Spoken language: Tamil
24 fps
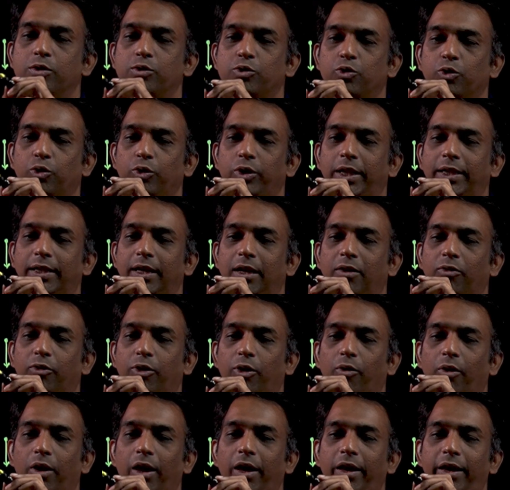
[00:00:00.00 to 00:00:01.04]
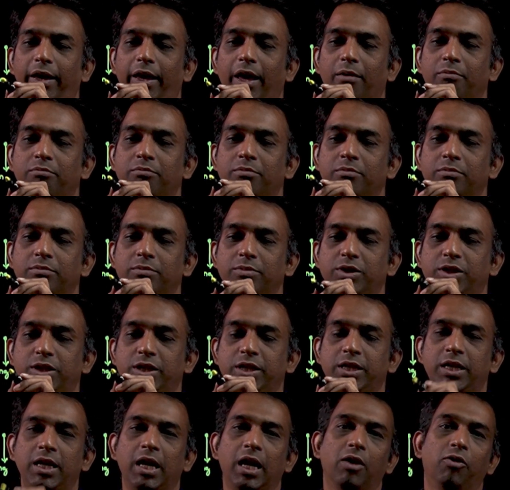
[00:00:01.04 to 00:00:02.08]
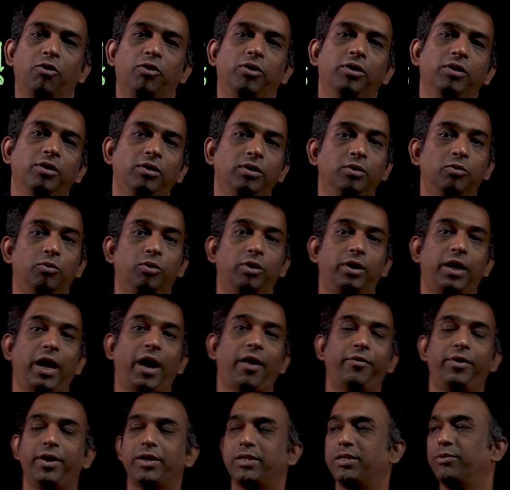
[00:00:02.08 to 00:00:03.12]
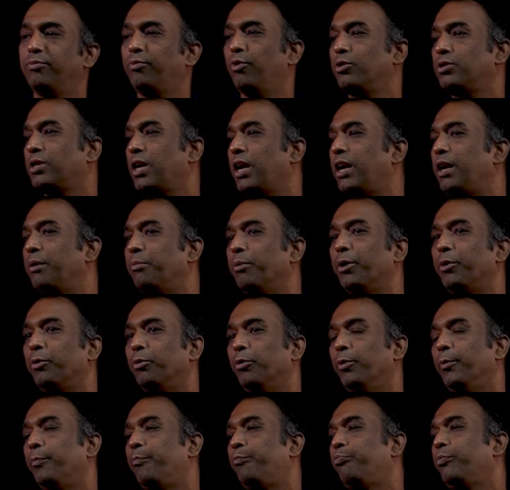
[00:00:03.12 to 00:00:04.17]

ஸோ எந்த அளவுக்கு இருக்குன்னா எம்ஜி அளவுக்கு ஒரு கிராவிடேஷனல் ஃபோர்ஸ் கண்டிப்பாக இருக்கும்